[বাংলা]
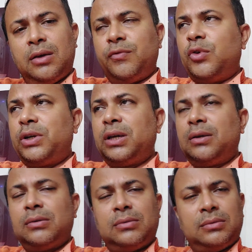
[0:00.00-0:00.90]
ভোটিং
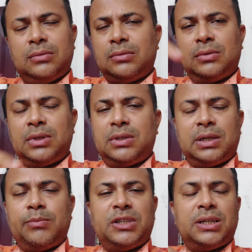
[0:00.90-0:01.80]

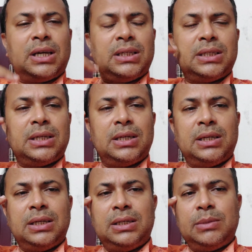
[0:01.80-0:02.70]
সিস্টেম যেটা আছে
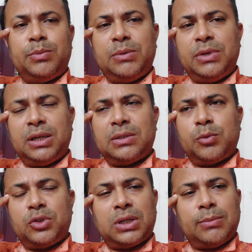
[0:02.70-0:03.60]
ইটিপিবিএস
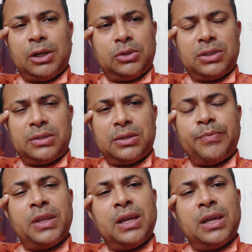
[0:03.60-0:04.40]
পোস্টাল ব্যালট সিস্টেম